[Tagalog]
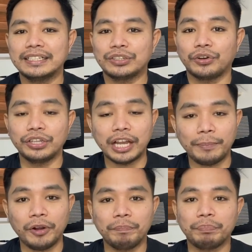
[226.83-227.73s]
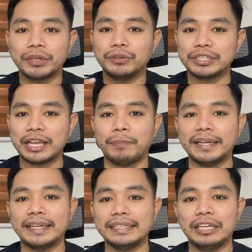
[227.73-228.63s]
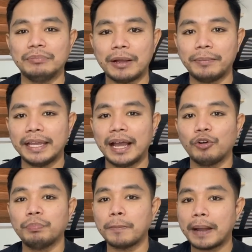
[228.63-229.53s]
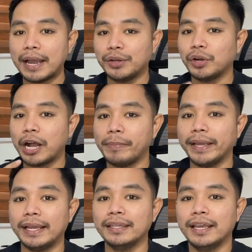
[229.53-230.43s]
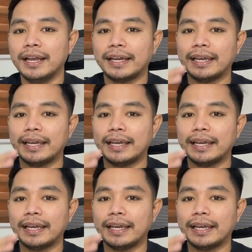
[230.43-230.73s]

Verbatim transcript: So, yun nga po, pag-uusapan natin yan mamaya kung paano nga ba yan.